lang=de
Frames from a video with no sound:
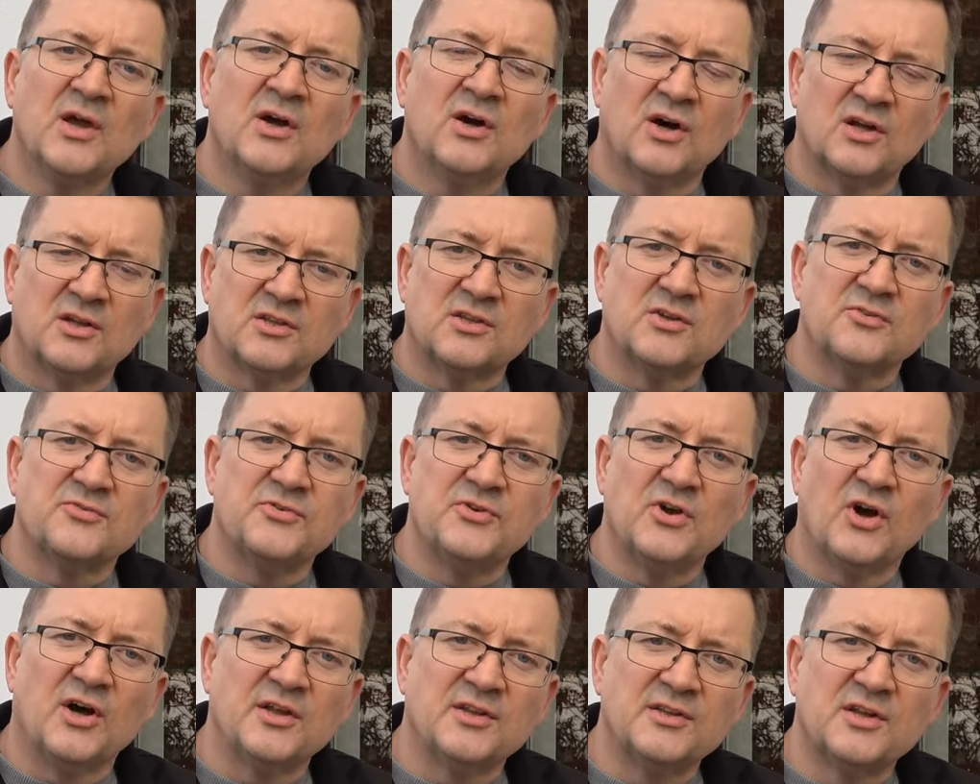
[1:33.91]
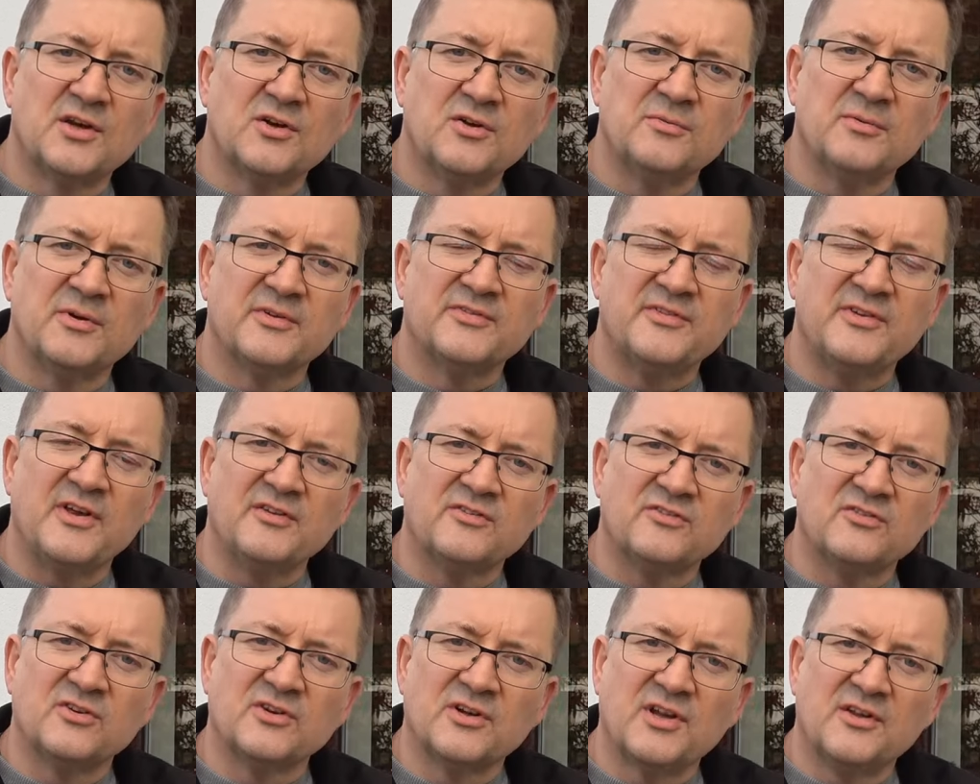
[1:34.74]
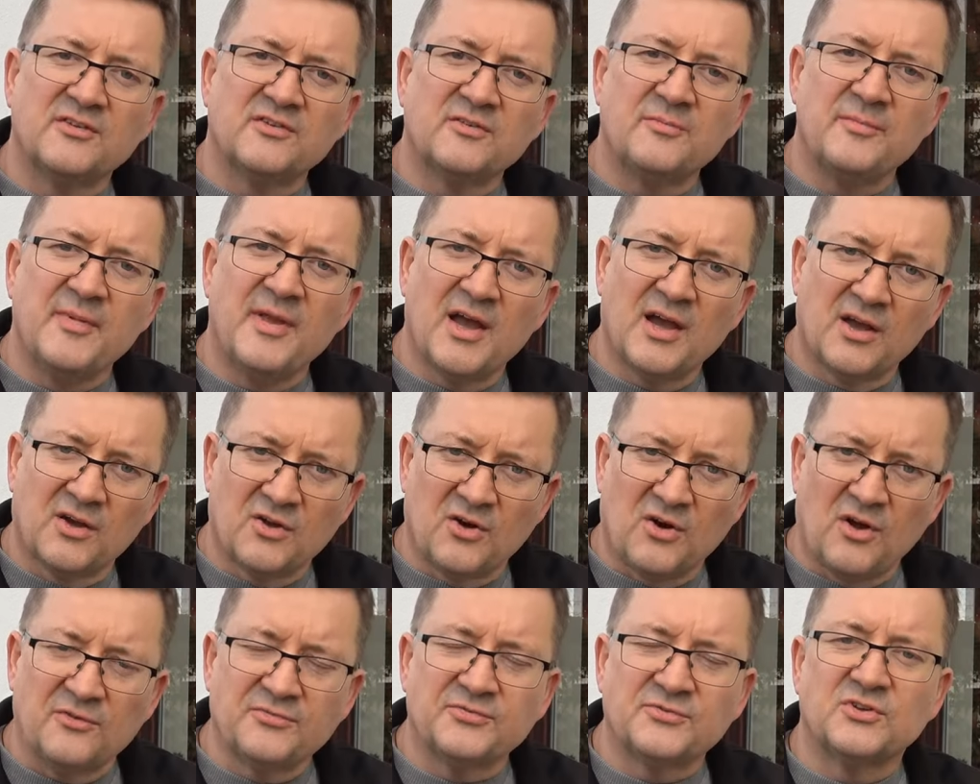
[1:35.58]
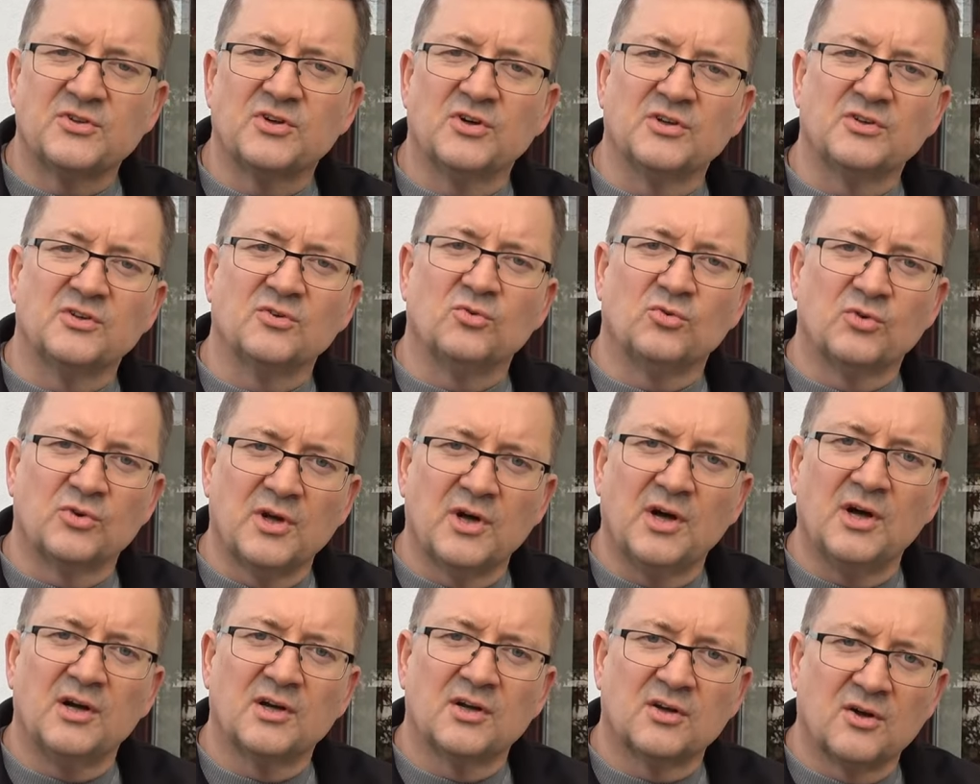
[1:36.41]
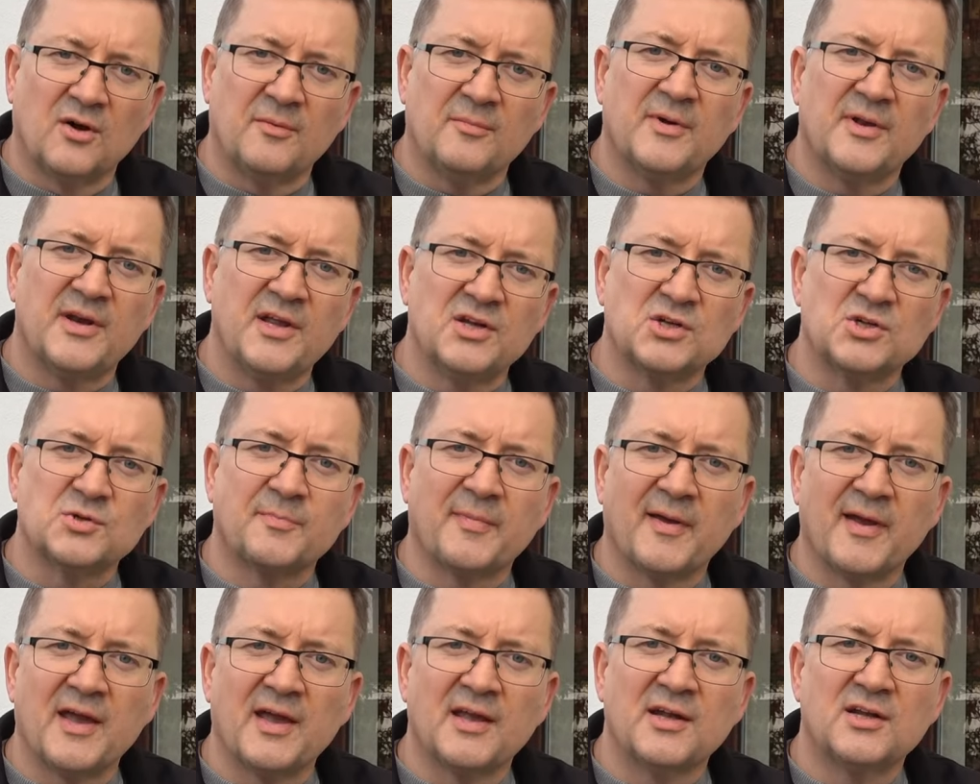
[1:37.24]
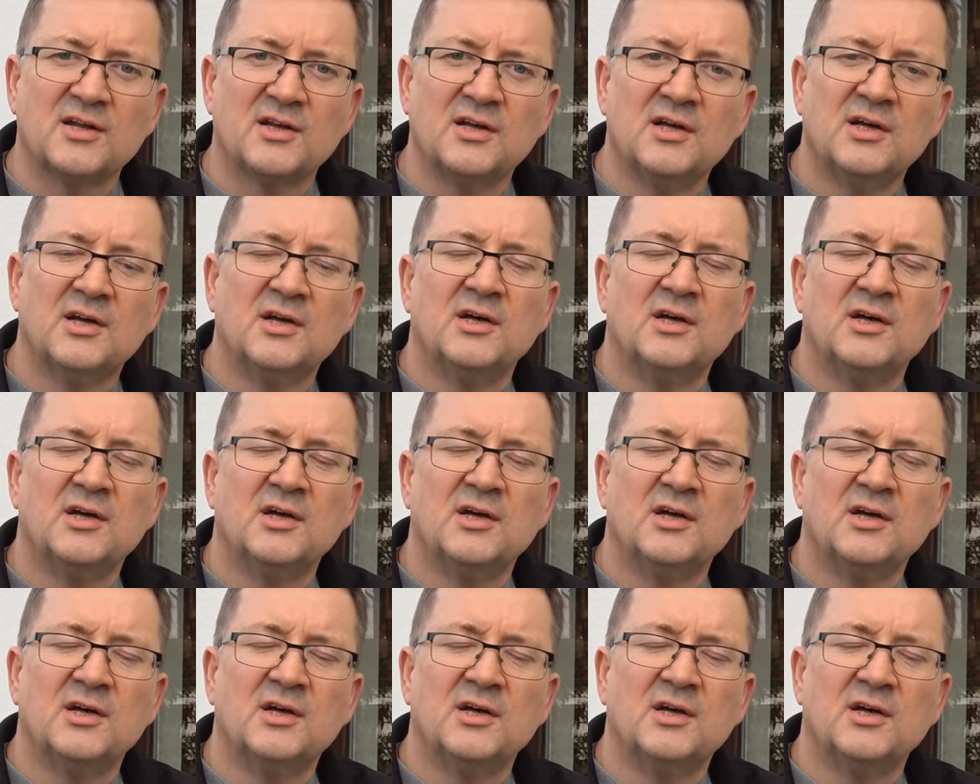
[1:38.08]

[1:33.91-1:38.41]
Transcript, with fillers: hat dafür andere Übersetzung, dass er mehr Kraft hat oder kann man entsprechend